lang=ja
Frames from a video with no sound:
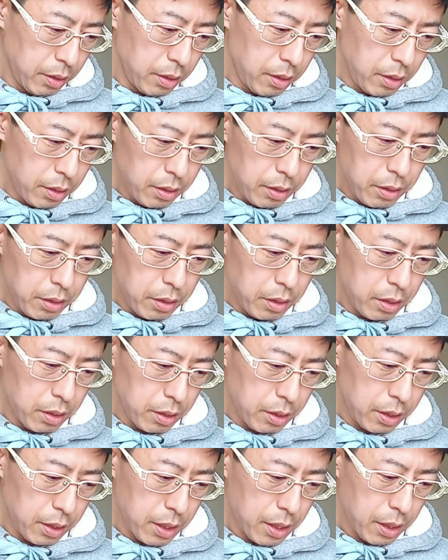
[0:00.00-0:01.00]
で、
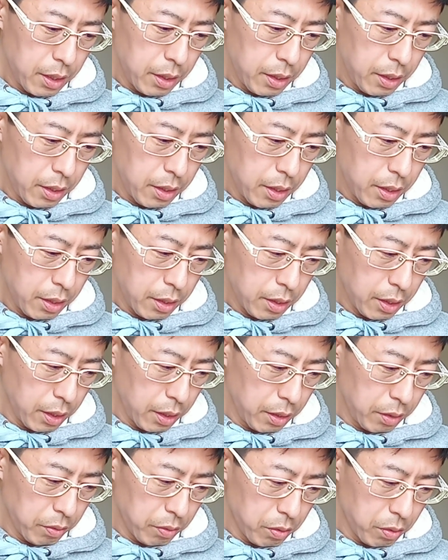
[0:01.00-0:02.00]
サッカー
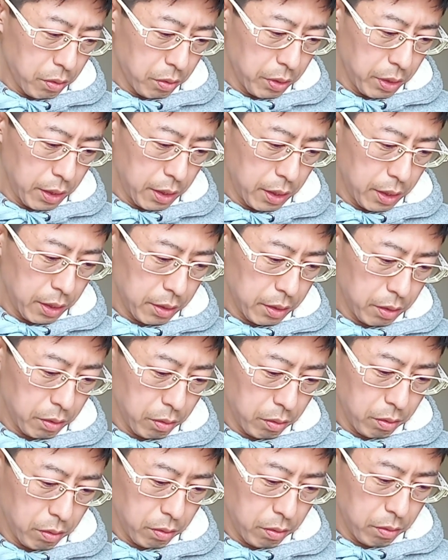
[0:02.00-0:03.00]
界の方でね、そ
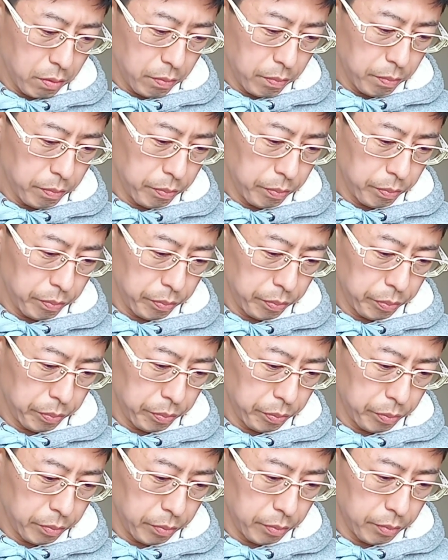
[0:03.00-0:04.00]
の、う
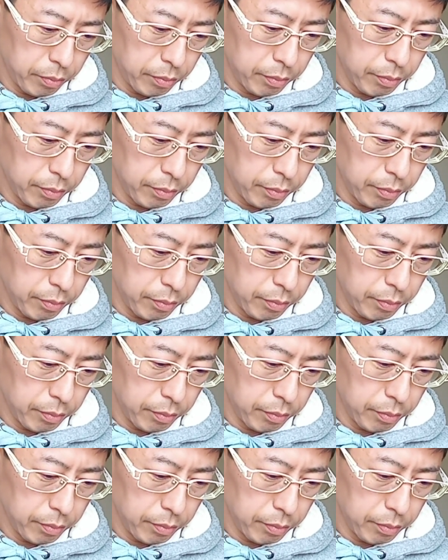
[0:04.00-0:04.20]
ん、